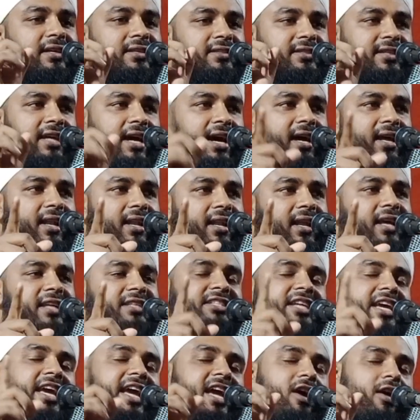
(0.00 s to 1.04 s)
ইনশাআল্লাহ
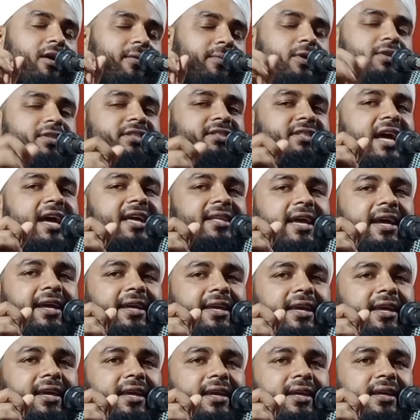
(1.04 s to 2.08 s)
যে অবস্থায়
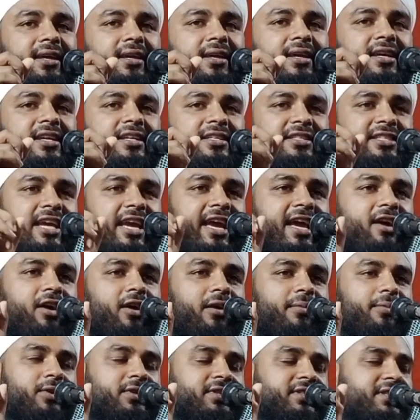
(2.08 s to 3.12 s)
থাকি যে
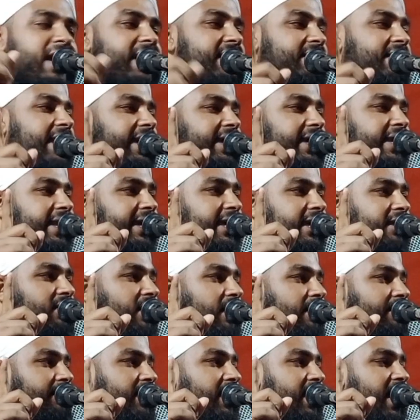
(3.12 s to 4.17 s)
অবস্থায় থাকি না কেন
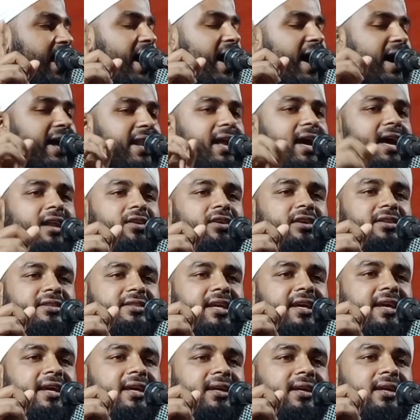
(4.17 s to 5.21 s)
আমরা হার
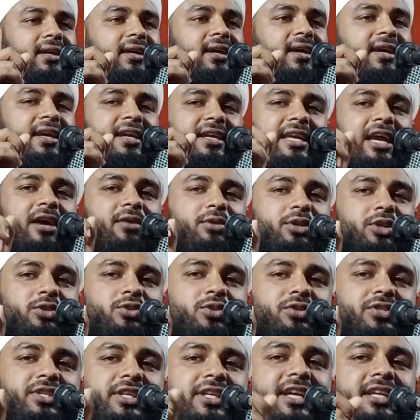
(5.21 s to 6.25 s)
হালতে কেউ
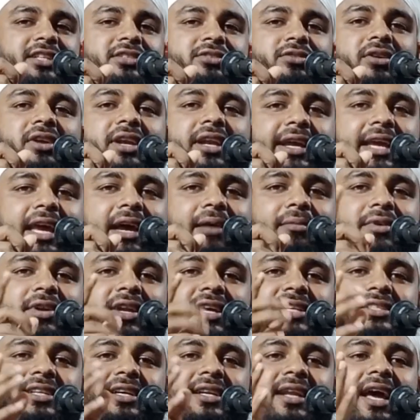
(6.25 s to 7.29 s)
কিছু জিজ্ঞেস করলে কেমন
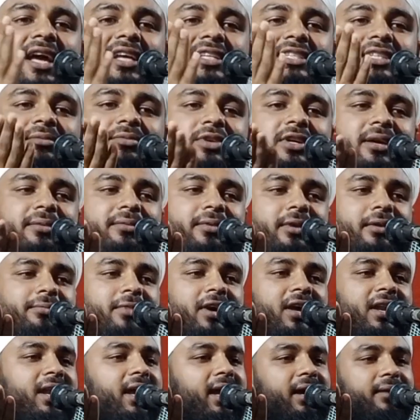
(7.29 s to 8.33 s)
আছেন হাসি মুখে বলবো
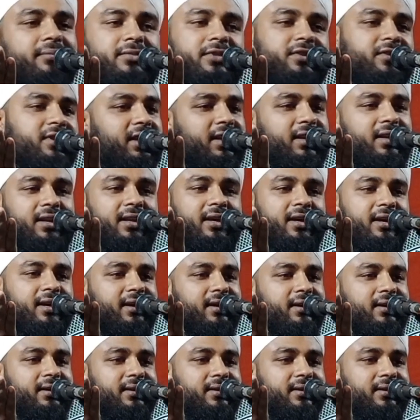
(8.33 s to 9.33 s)
আলহামদুলিল্লাহ